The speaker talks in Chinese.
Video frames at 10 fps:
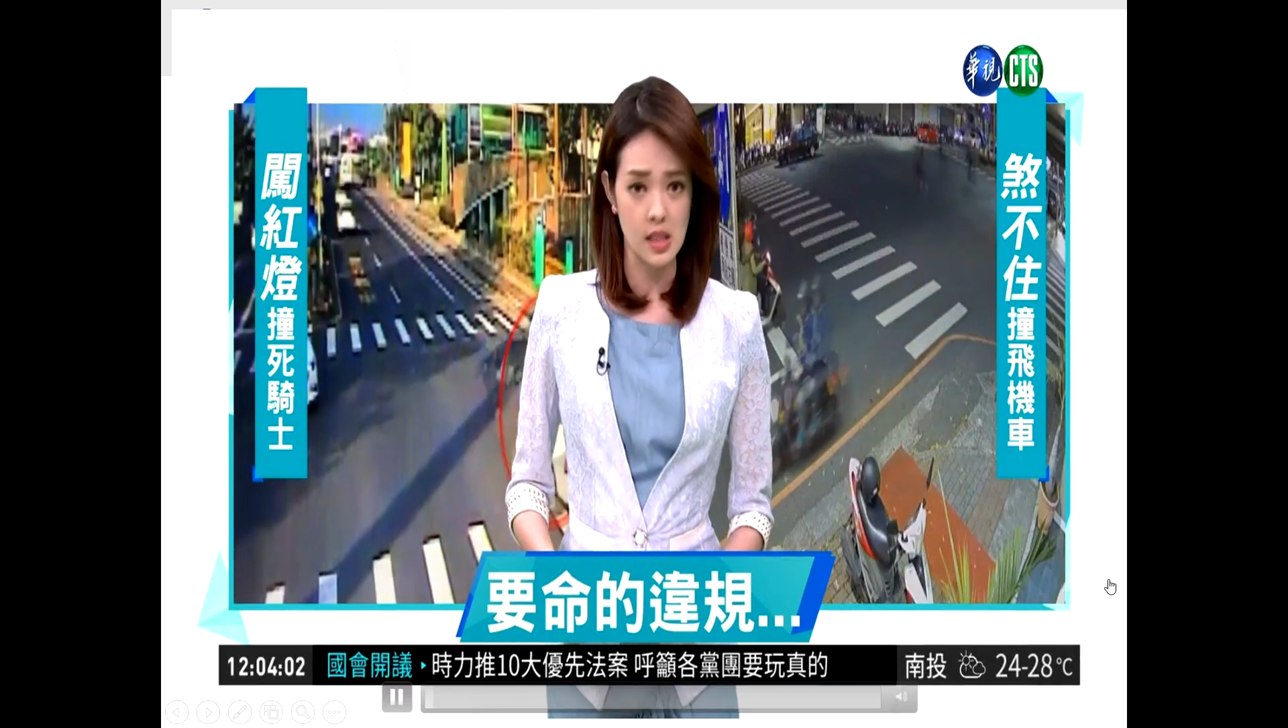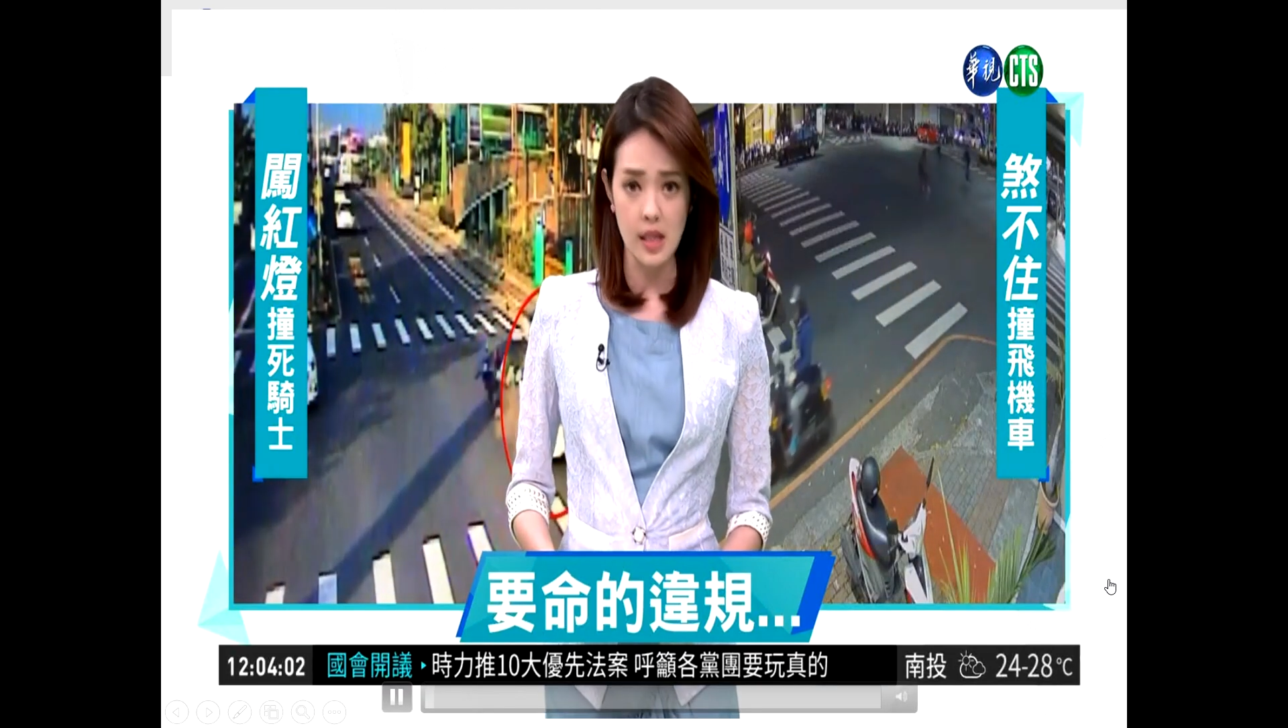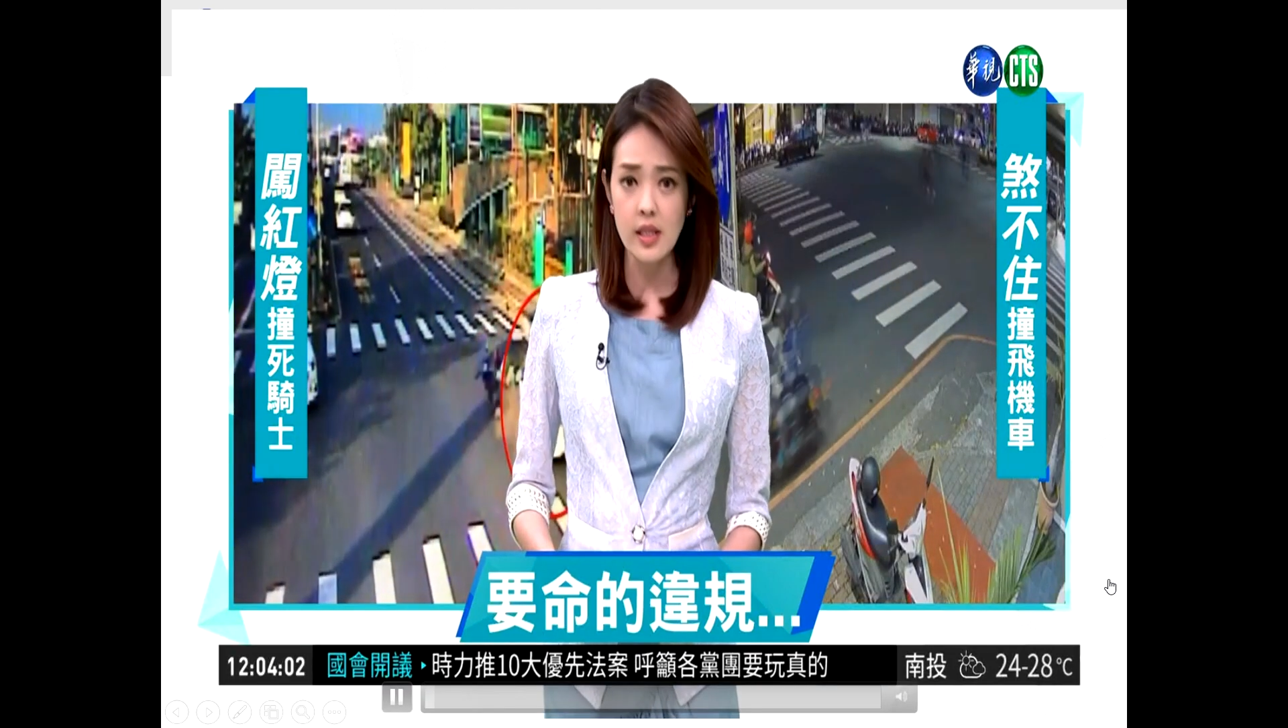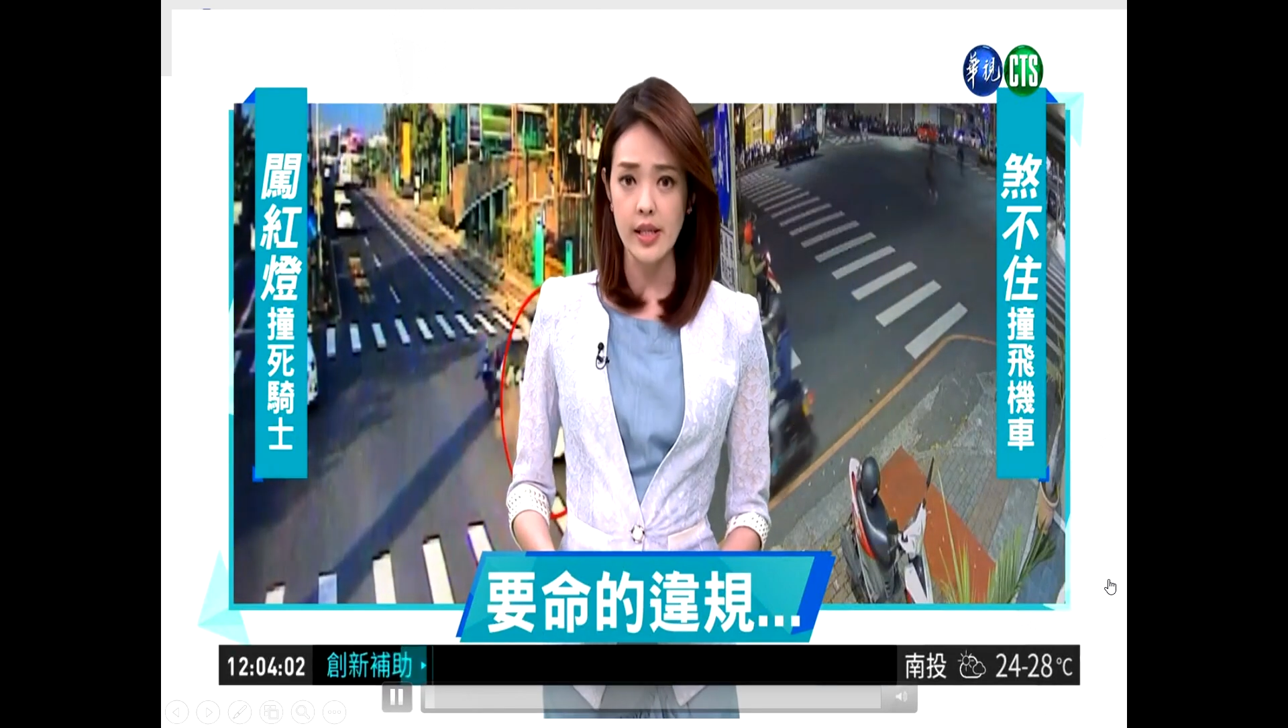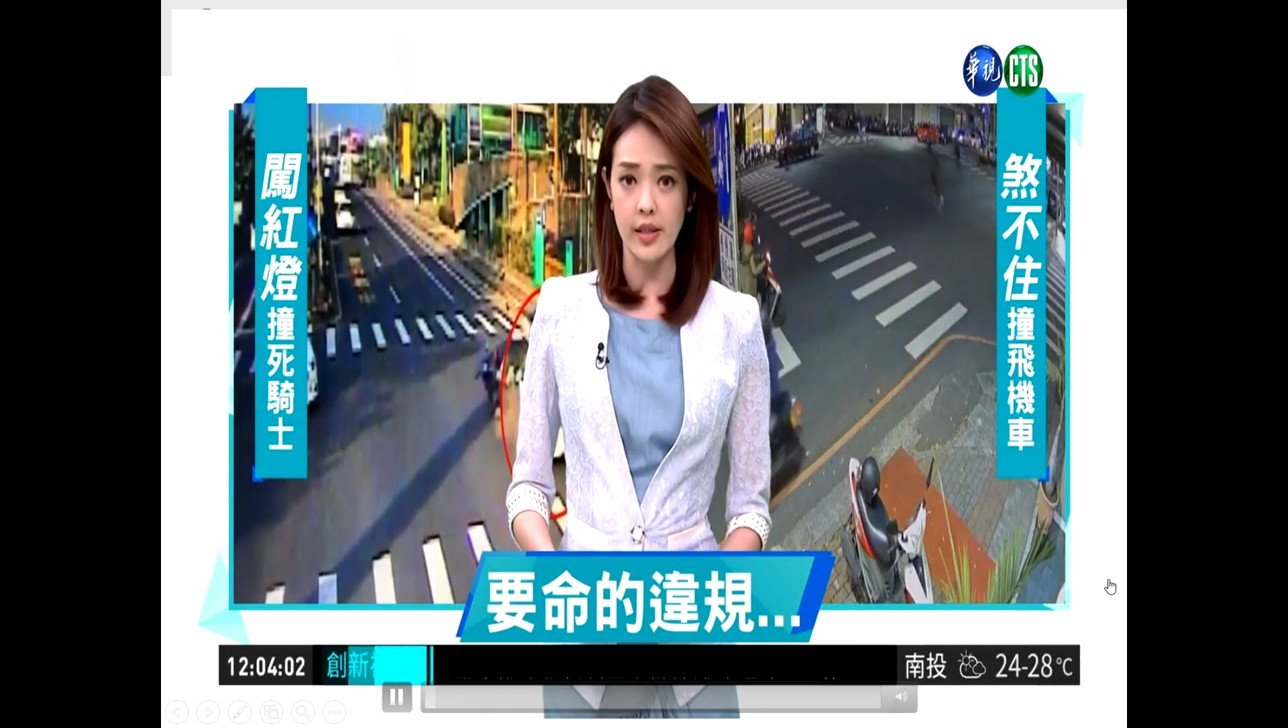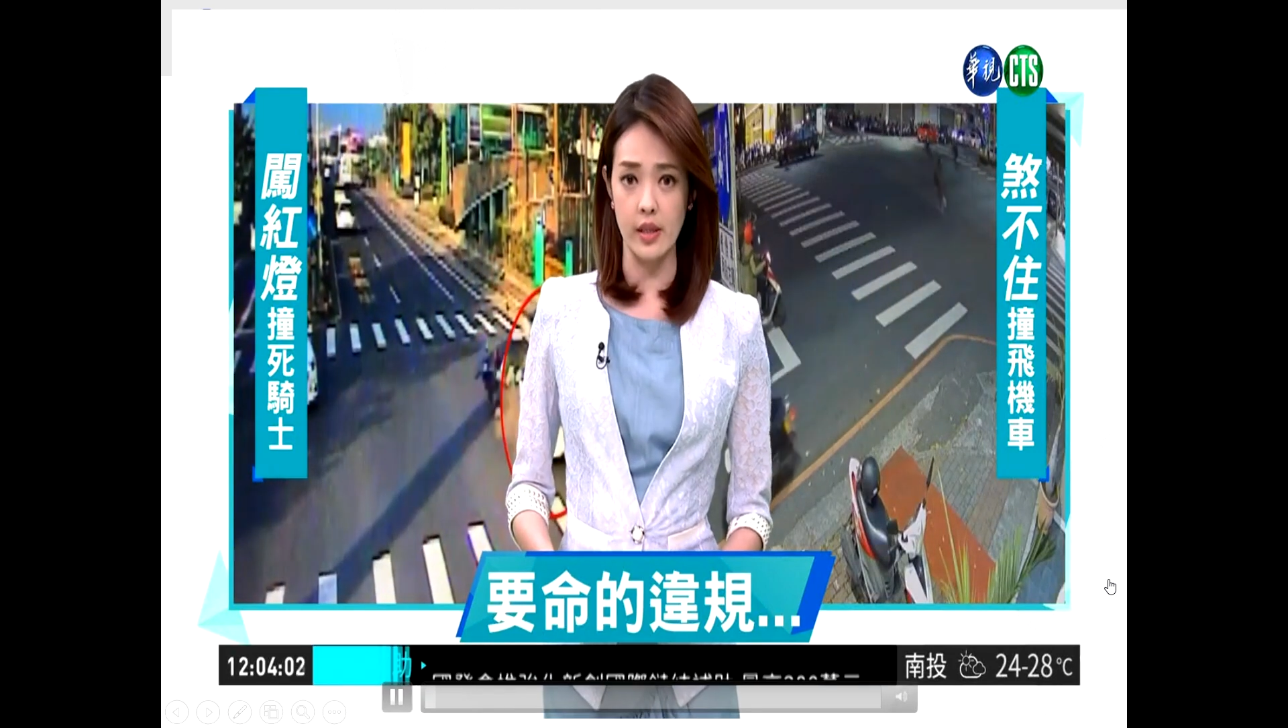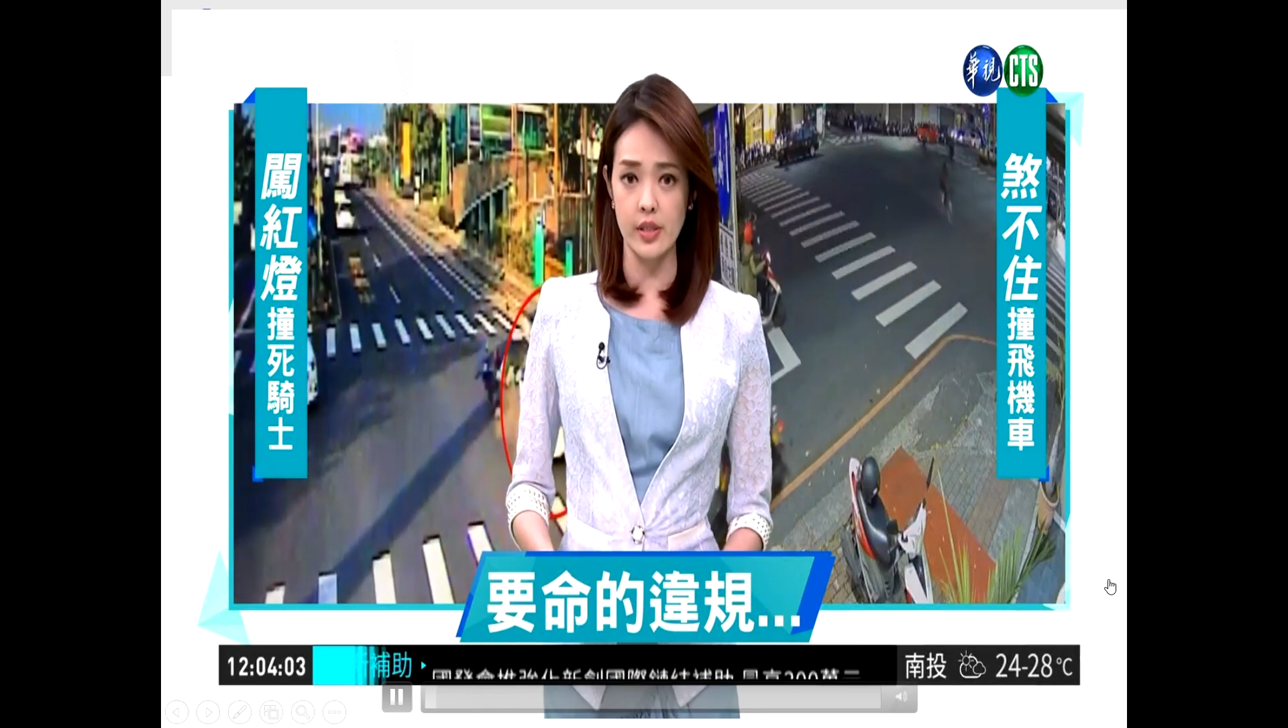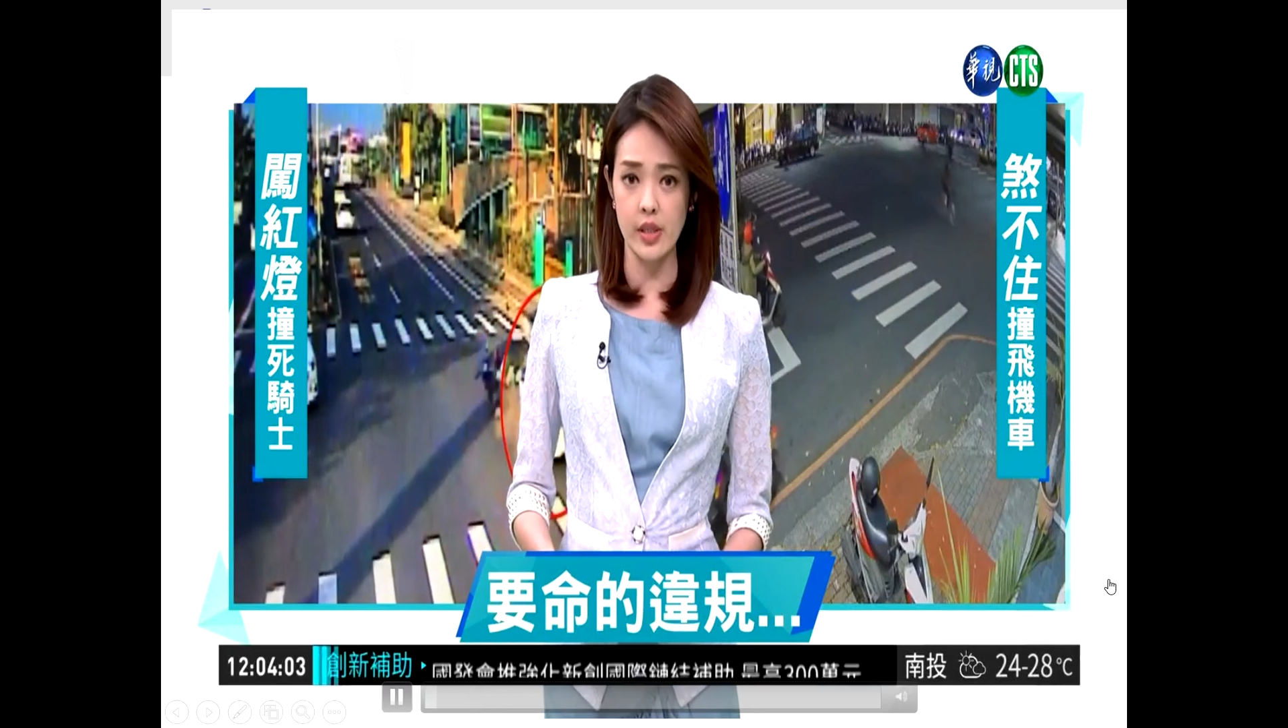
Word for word: 惊险的